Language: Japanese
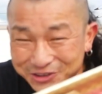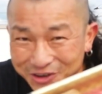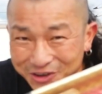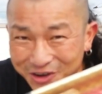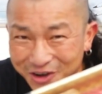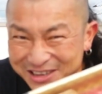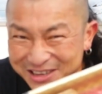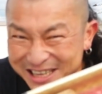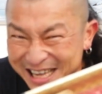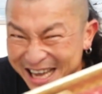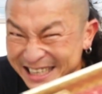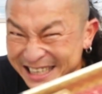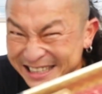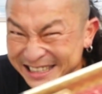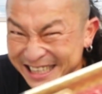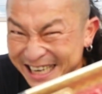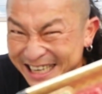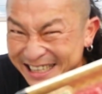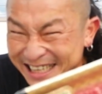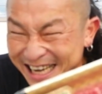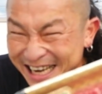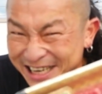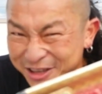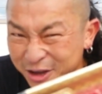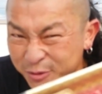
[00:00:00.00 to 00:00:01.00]
と焼いちゃ
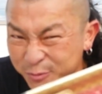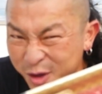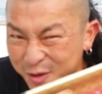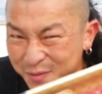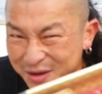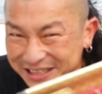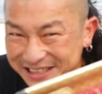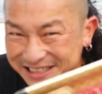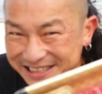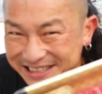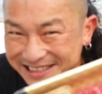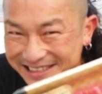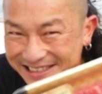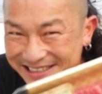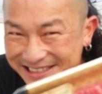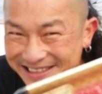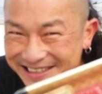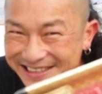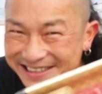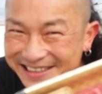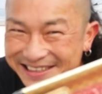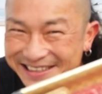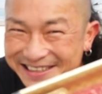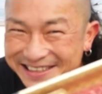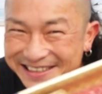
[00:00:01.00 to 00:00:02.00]
いたいと思います。
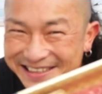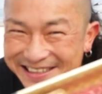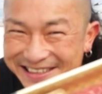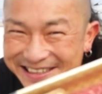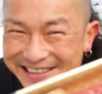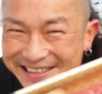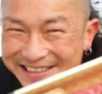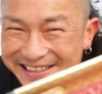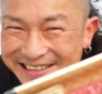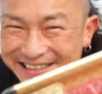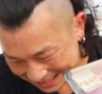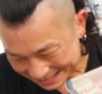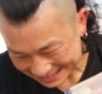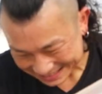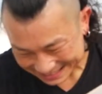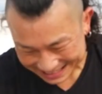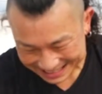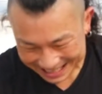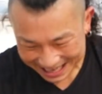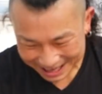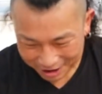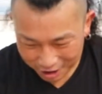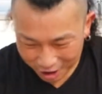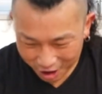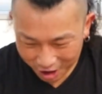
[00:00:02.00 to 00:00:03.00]
さあ、
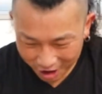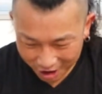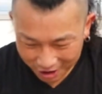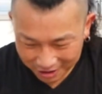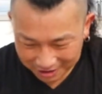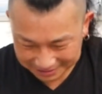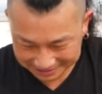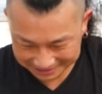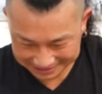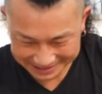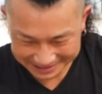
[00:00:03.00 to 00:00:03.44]
焼こう。